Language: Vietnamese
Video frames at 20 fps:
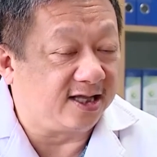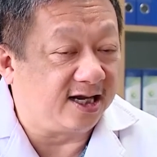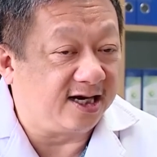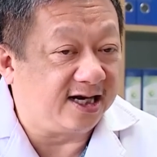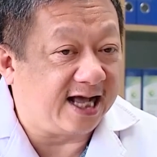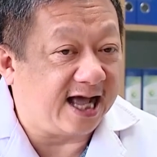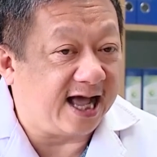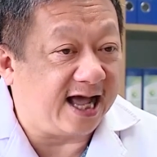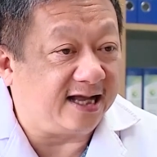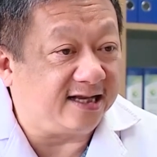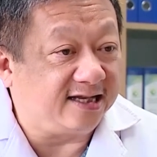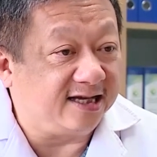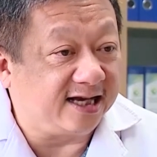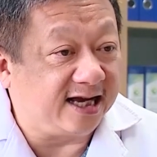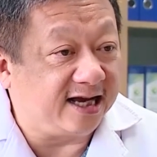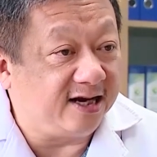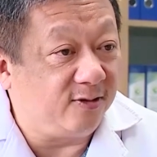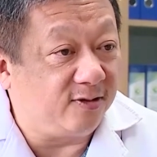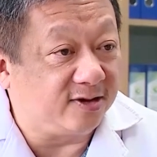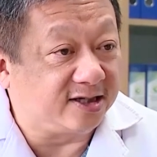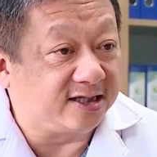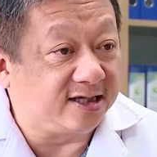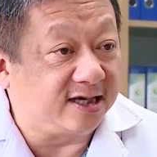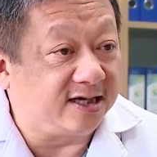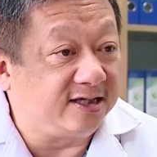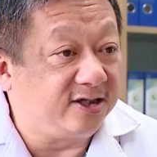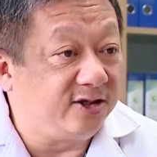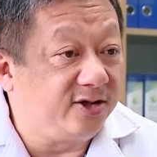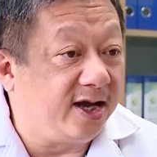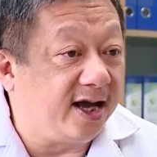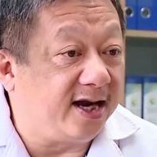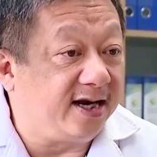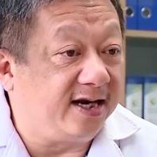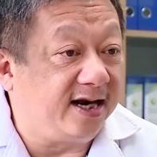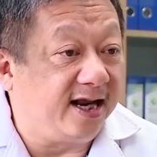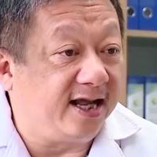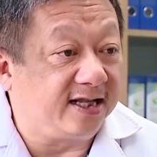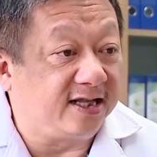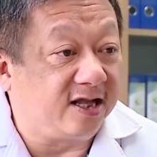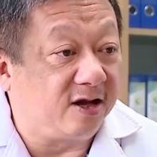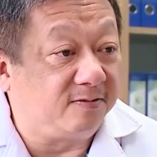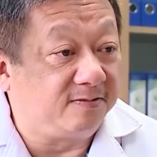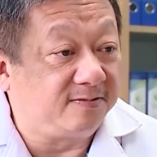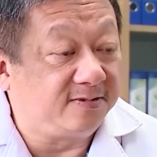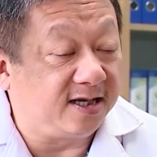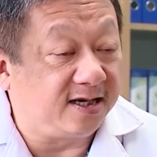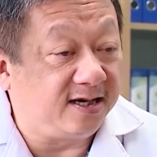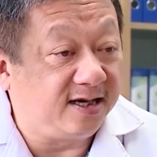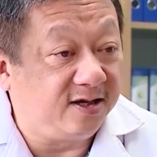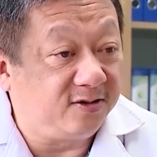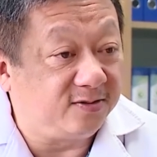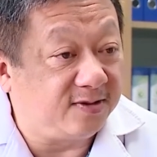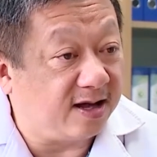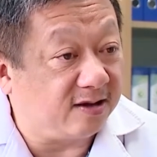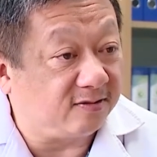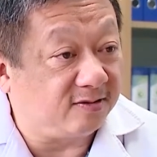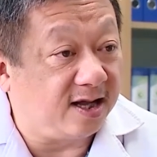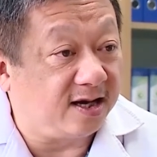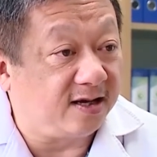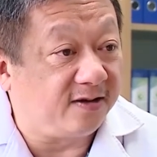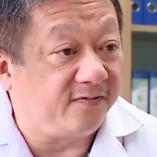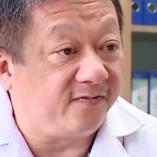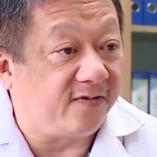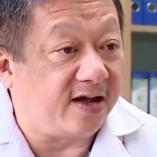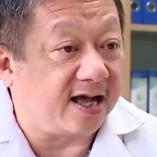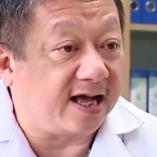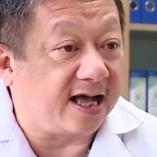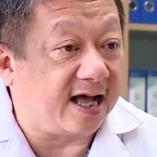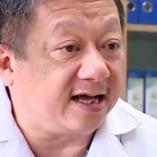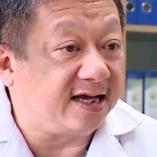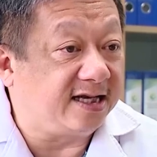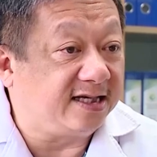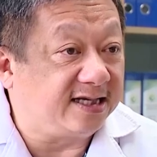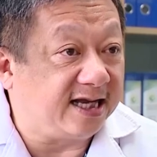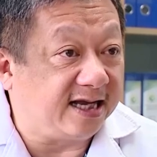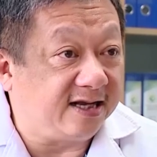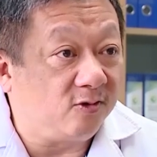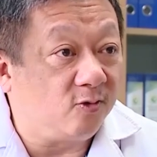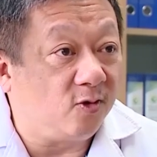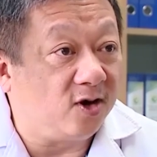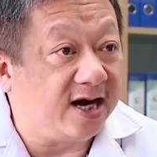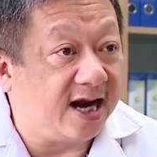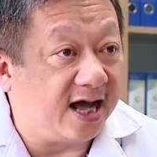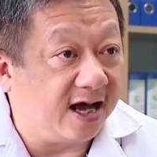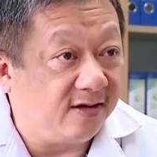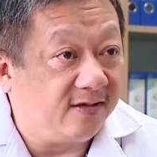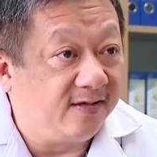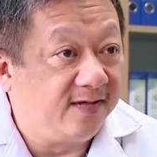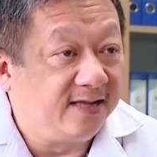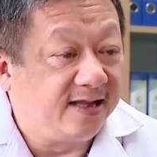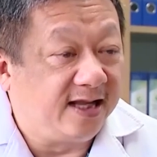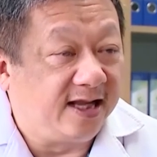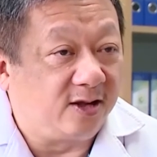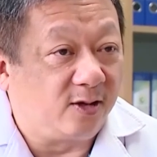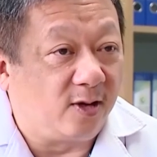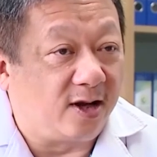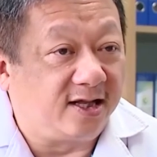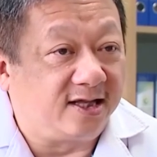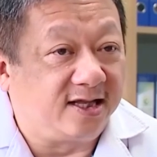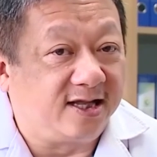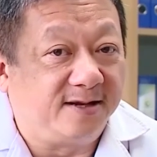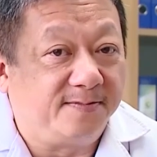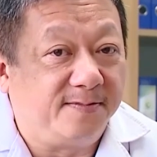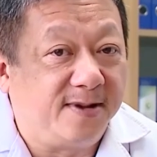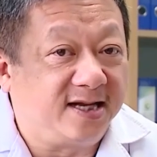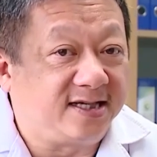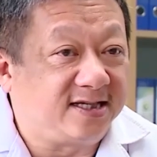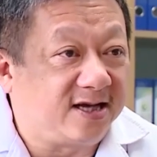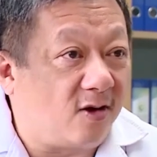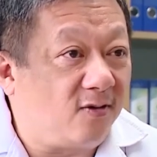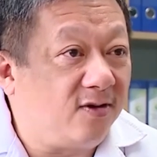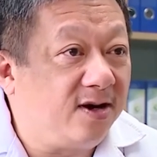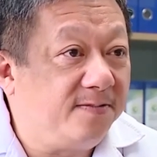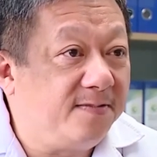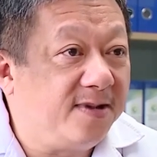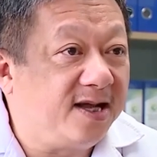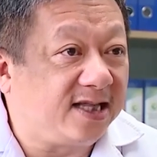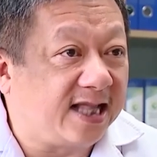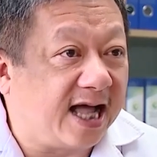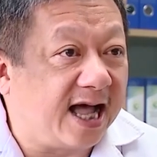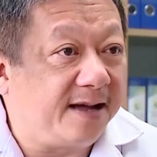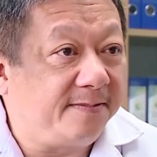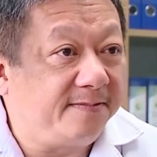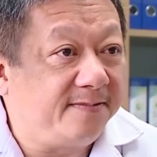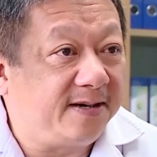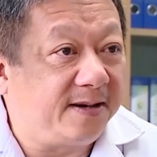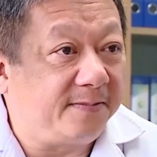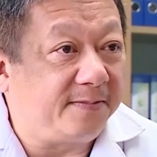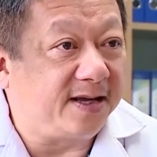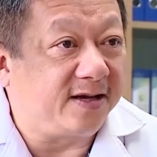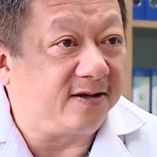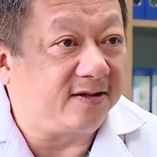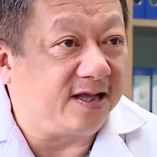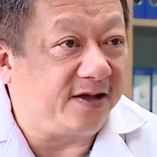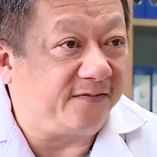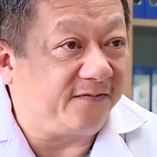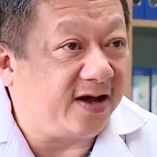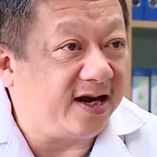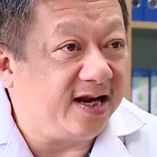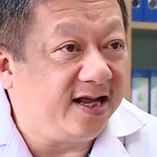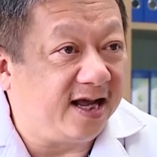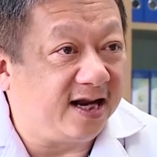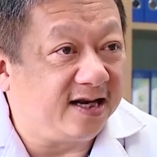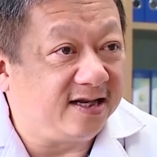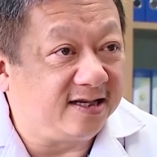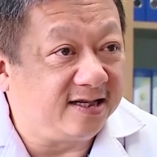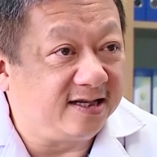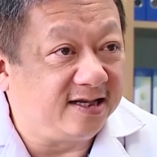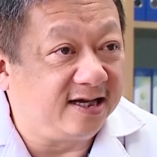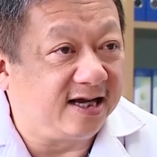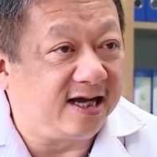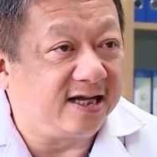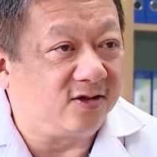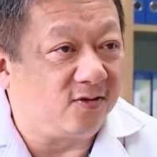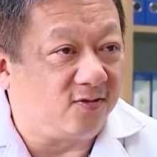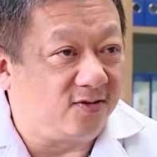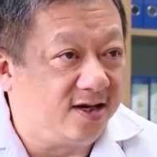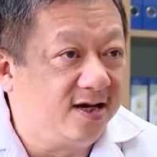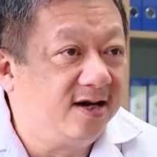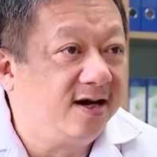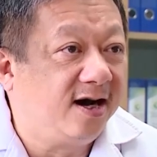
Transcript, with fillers: của tất cả những cái đường dẫn truyền, hệ thống dẫn lưu não thất và các cái rãnh cuộn não thì tuần từ 16 đến 18 là mình có thể phát hiện những cái